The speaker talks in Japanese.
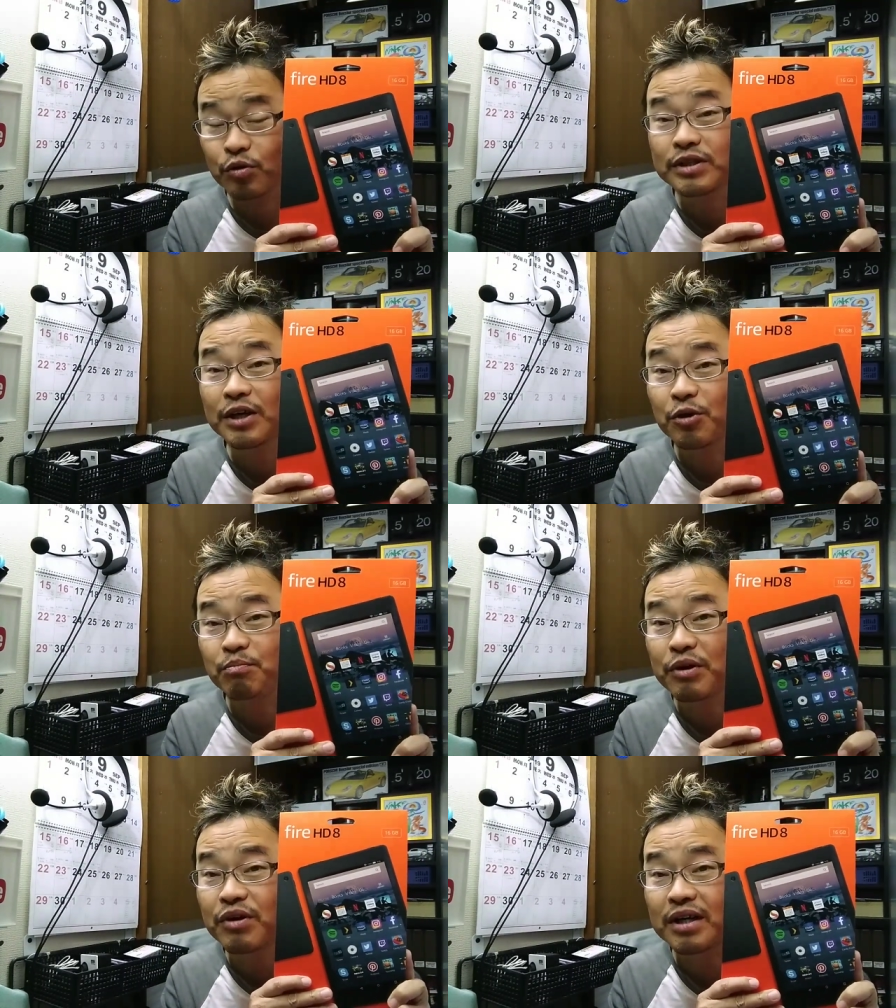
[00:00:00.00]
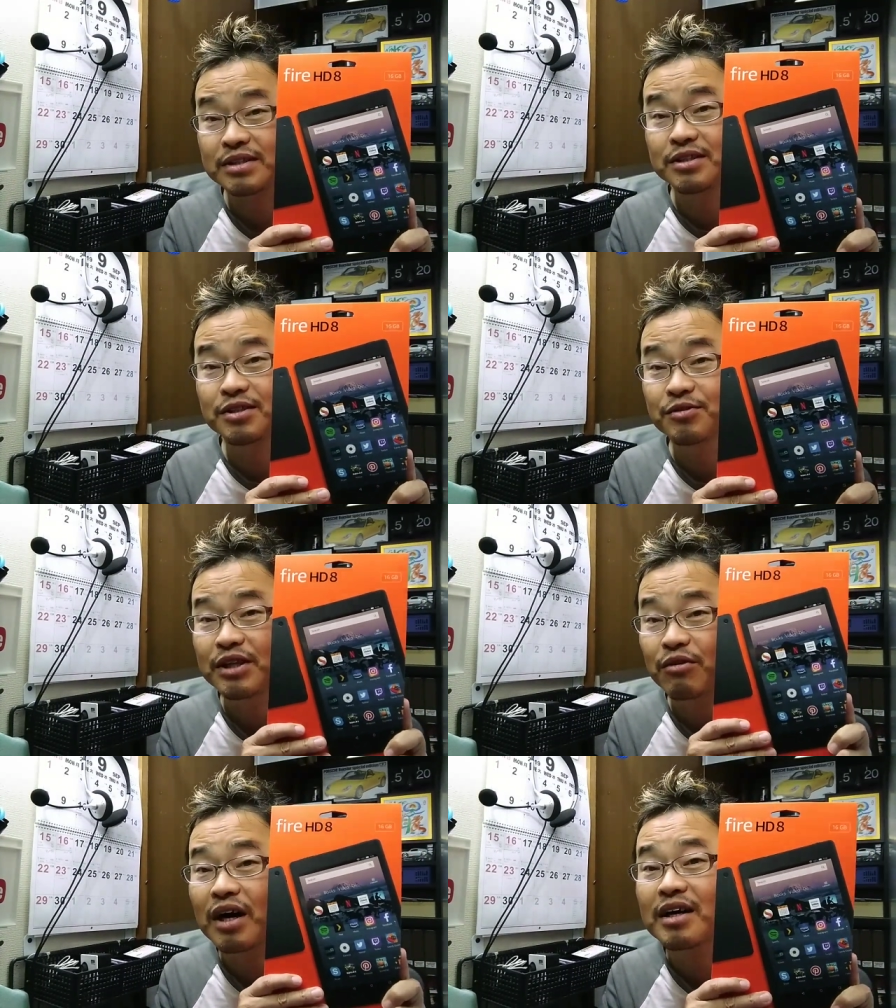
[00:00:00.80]
5680
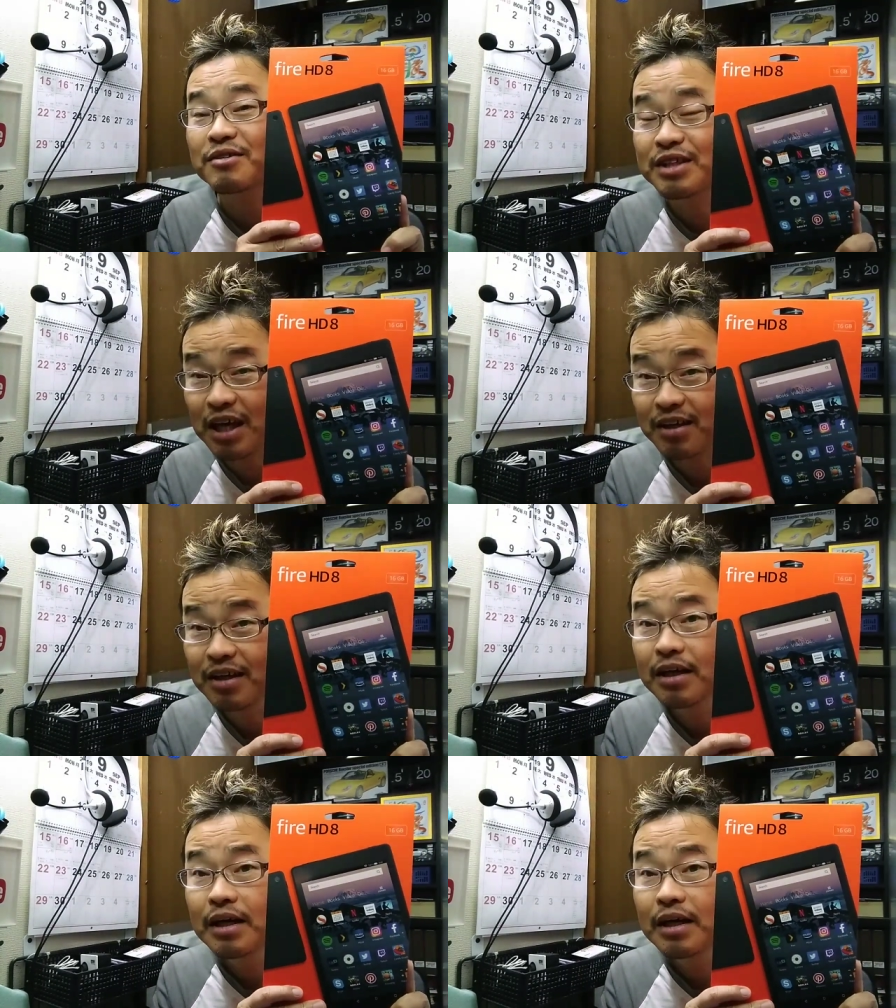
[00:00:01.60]
円の価格で。